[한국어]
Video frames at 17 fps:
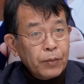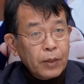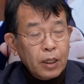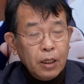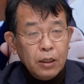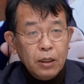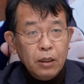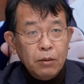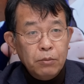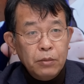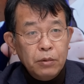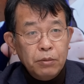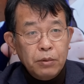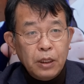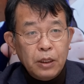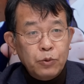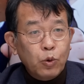그러니까 이런
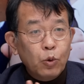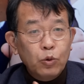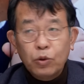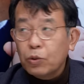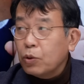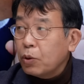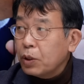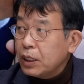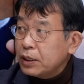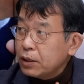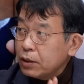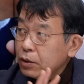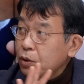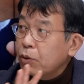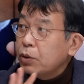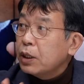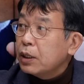부분에 조중동이
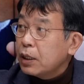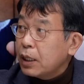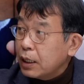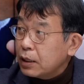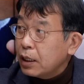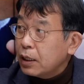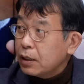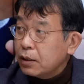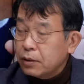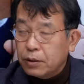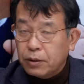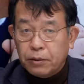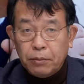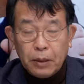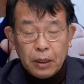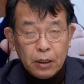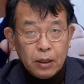쓴소리를 했다는 거죠.
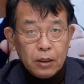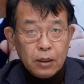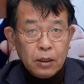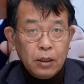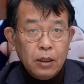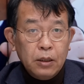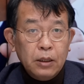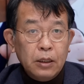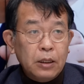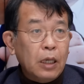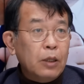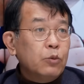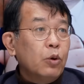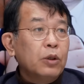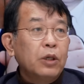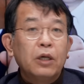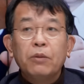그런데
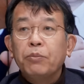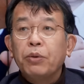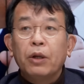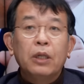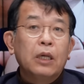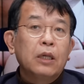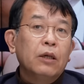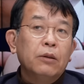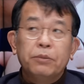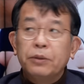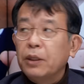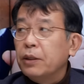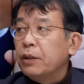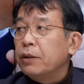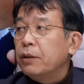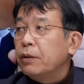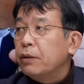대통령은 변한 게
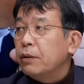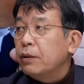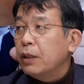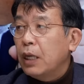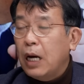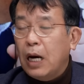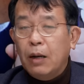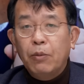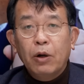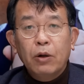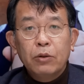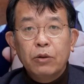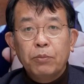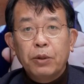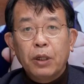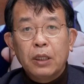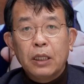없어요.
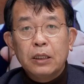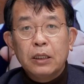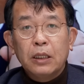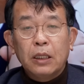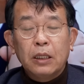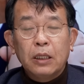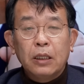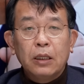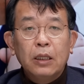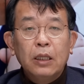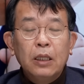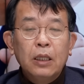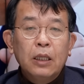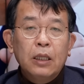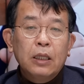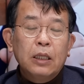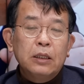아무것도 변하지 않아요.
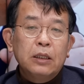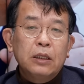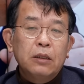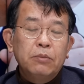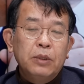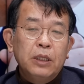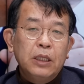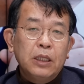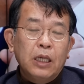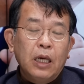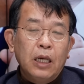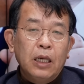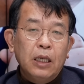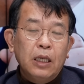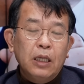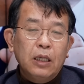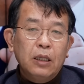그러니까 지금
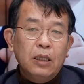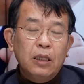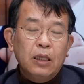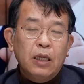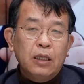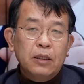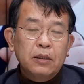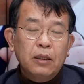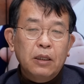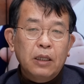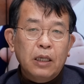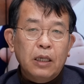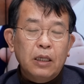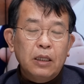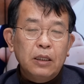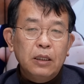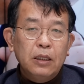
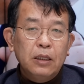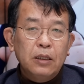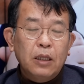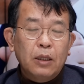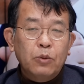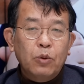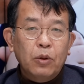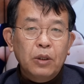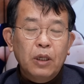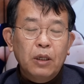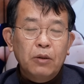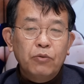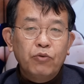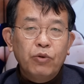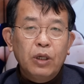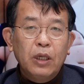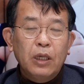TK에서의 이
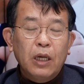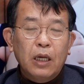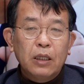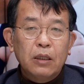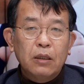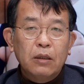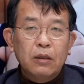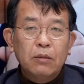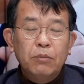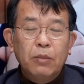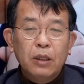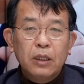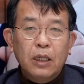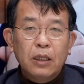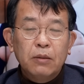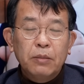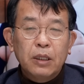대통령 위기라는 거는
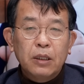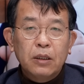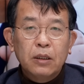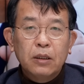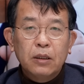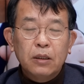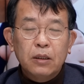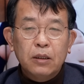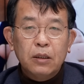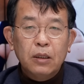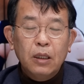뭐냐 하면은